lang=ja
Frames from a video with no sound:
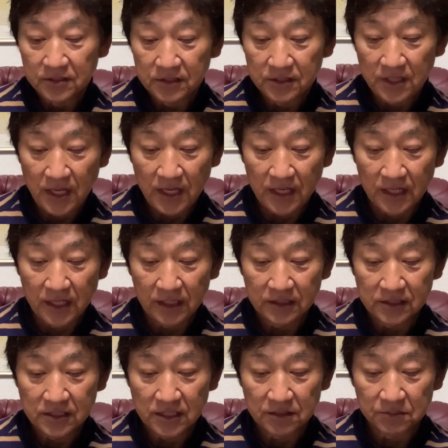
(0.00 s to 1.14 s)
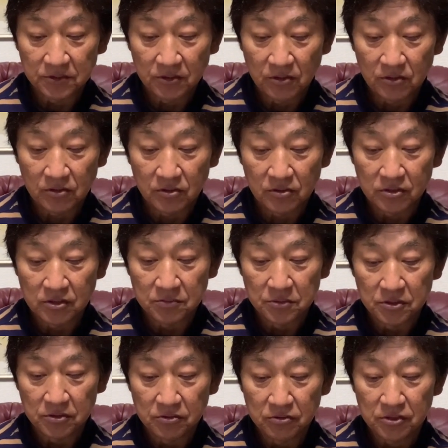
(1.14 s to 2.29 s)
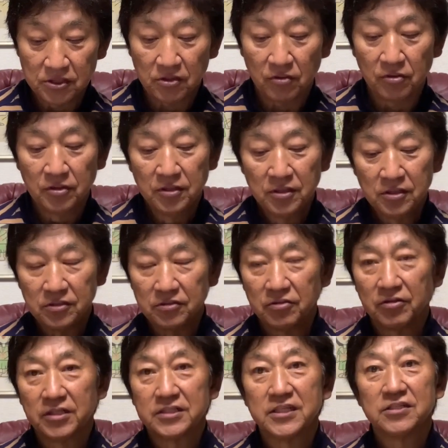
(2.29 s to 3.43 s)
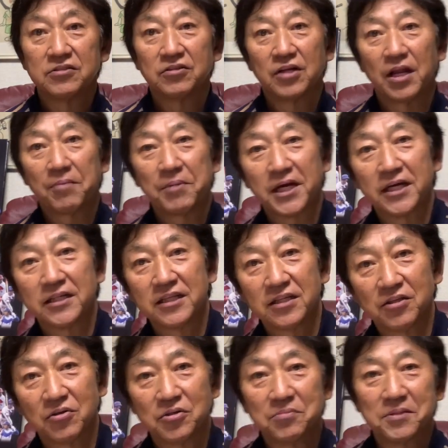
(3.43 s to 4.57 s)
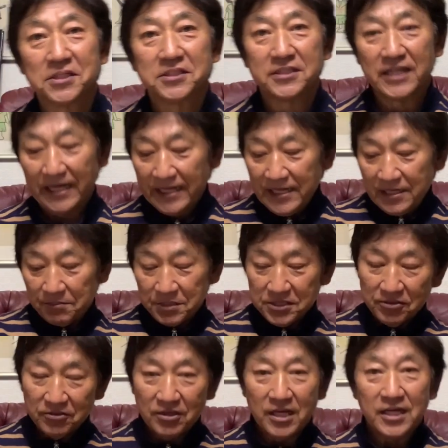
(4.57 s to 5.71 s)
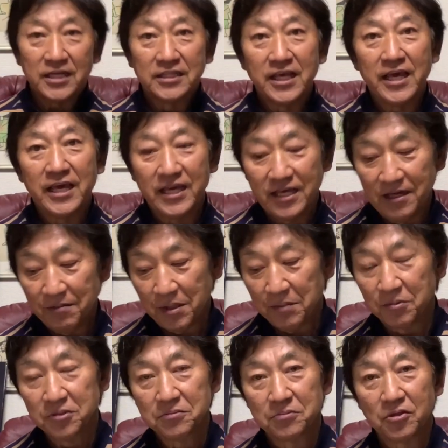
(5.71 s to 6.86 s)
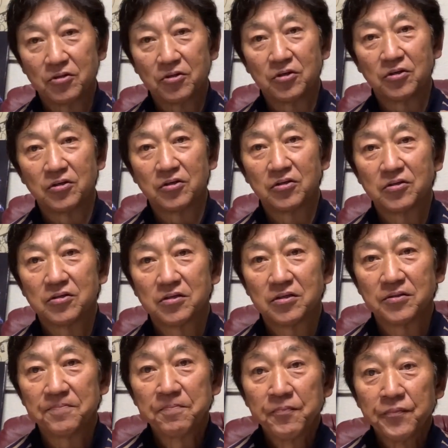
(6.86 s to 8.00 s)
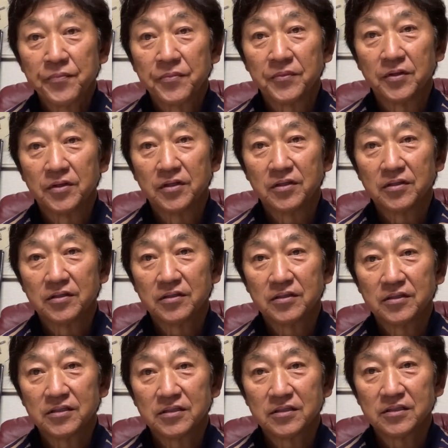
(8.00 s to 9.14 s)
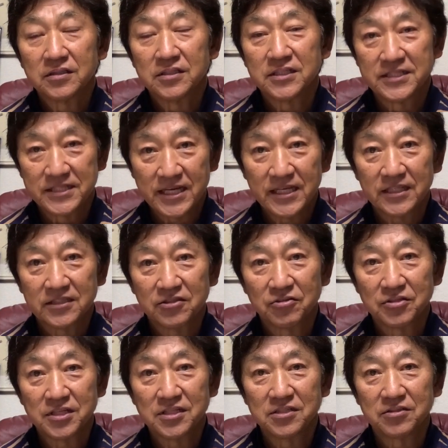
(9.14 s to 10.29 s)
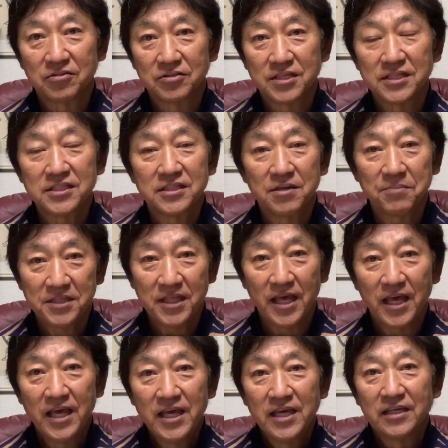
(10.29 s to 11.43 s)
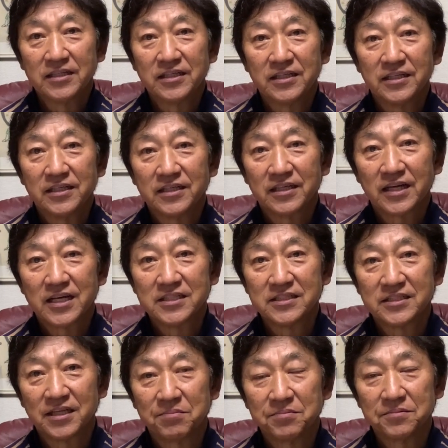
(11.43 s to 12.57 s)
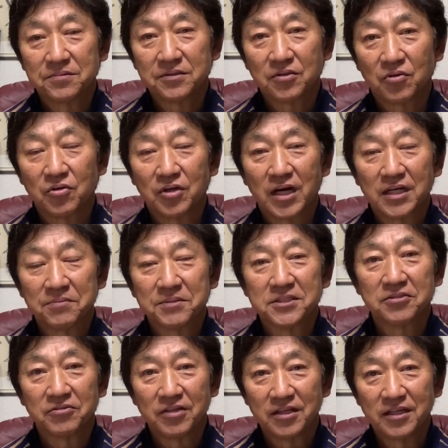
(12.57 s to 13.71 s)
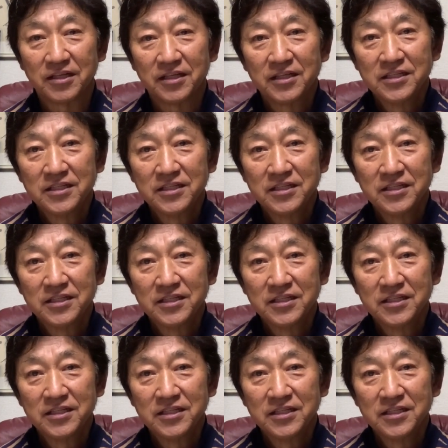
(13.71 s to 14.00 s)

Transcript: て、えー、日ハムの清水雄志というような選手の名前が出ておりました、まあ、その中で、えー、まあ、僕も、えー、実際その選手と接してみて、えー、感じたところがありますのでね